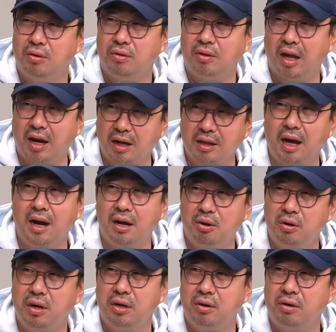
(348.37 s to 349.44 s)
내가 다 한
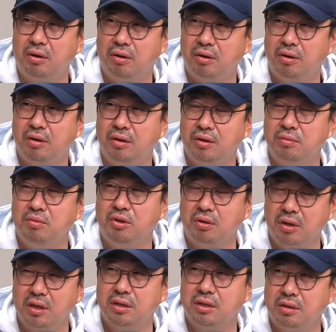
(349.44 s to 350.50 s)
거예요. 네. 지금
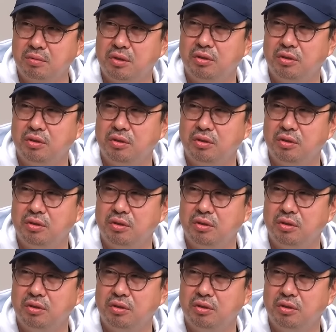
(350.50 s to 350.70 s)
이렇게 지금